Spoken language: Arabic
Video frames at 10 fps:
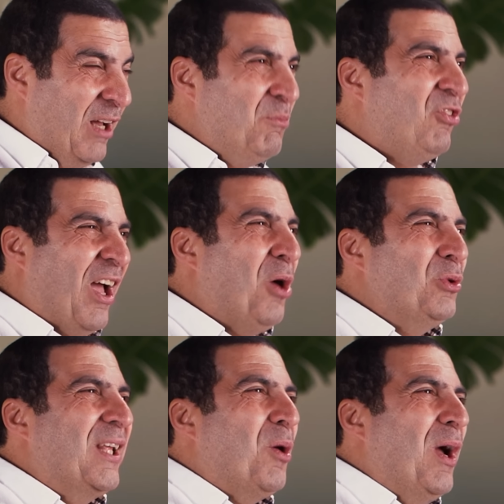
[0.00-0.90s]
مش
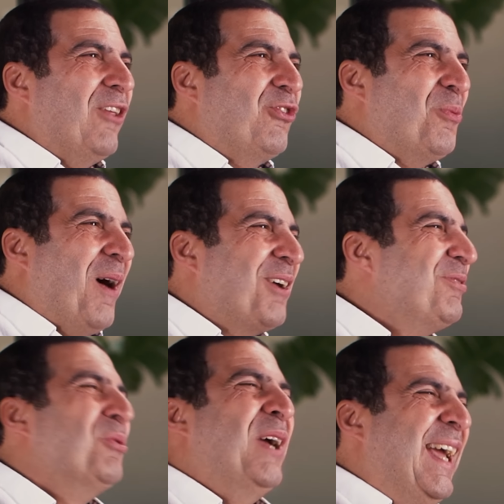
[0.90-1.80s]
اخد جوائز يوم
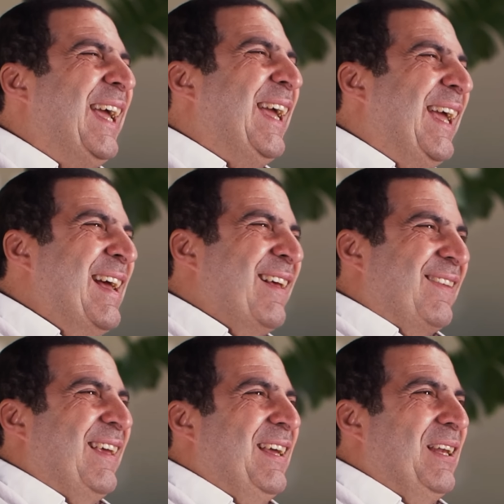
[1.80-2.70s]
عرفه وهي
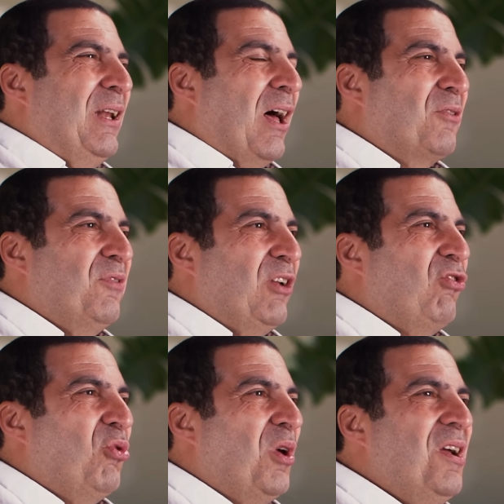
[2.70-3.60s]
زي الاطفال
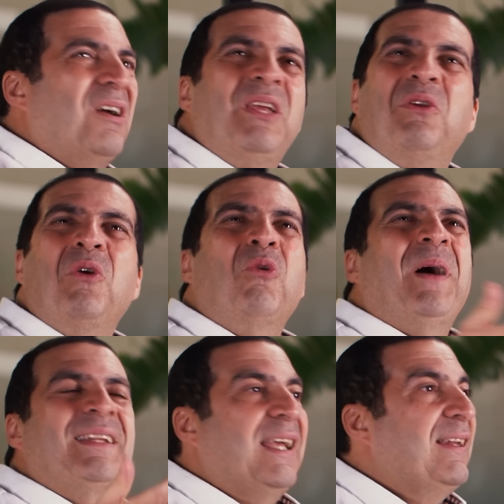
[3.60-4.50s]
الصغيرين
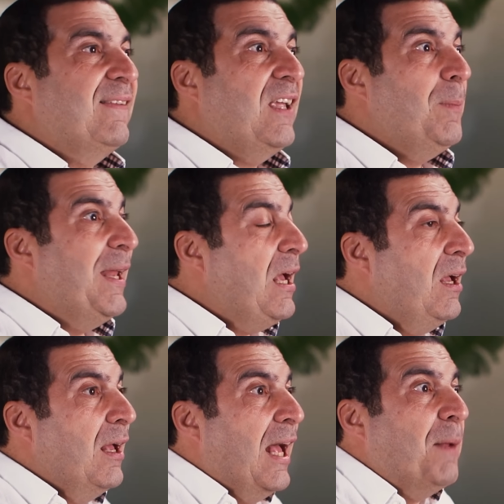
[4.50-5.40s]
وبعد كده زي ما انا
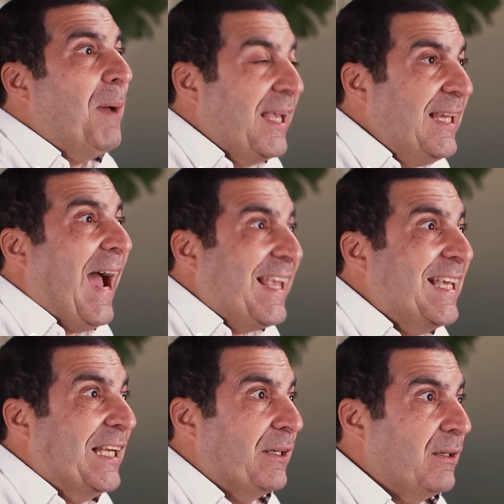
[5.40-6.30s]
انا ابقى كده عيل